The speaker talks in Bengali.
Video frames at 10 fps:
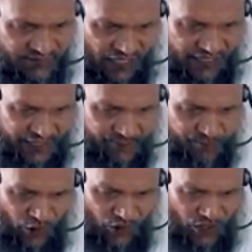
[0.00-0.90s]
তাকে
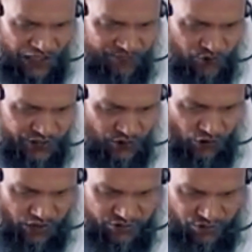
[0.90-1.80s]
পরকালমুখী
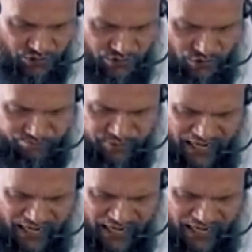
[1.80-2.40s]
করার জন্য খুব